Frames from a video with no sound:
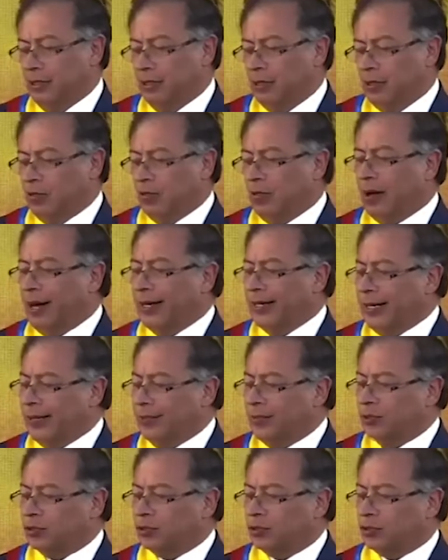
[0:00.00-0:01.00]
lo
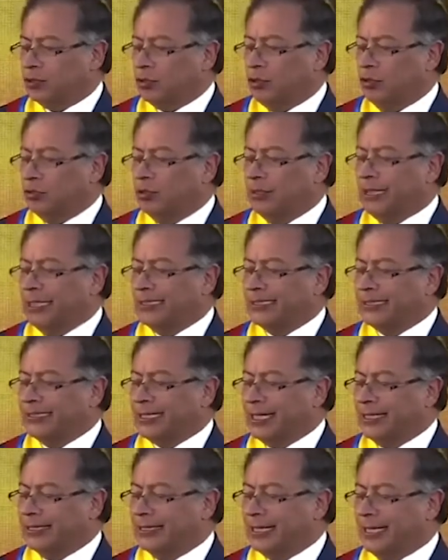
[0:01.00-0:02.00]
haremos con una
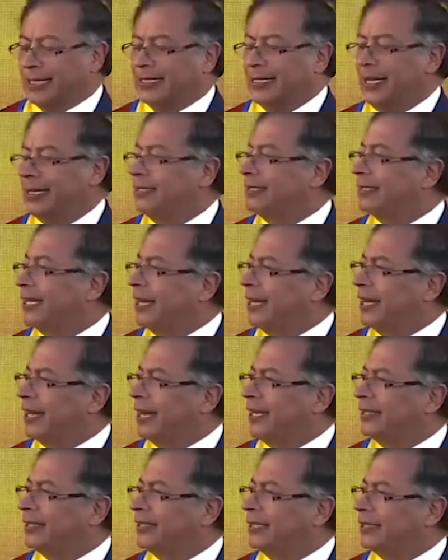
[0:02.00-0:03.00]
estrategia
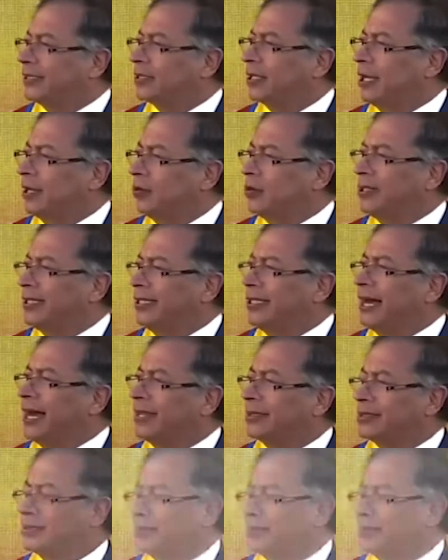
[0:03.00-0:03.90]
integral de seguridad.